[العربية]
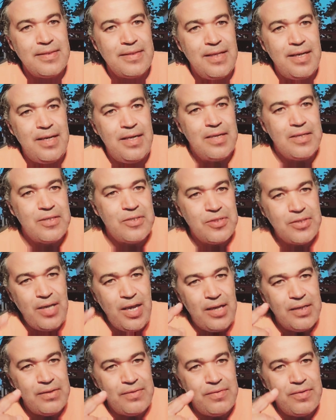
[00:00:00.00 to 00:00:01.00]
علاش
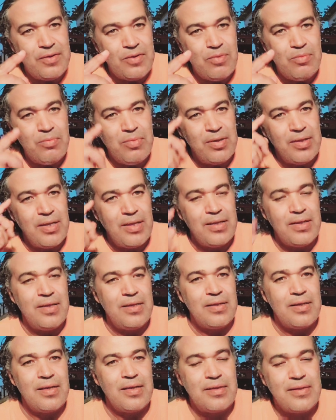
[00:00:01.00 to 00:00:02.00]
تحت فيكم مناض
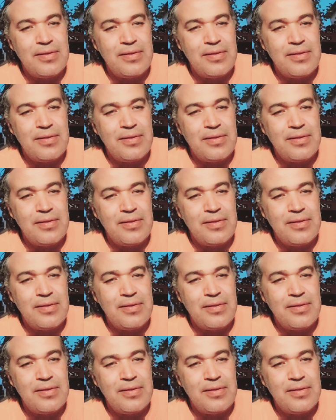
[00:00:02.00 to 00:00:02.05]
هذا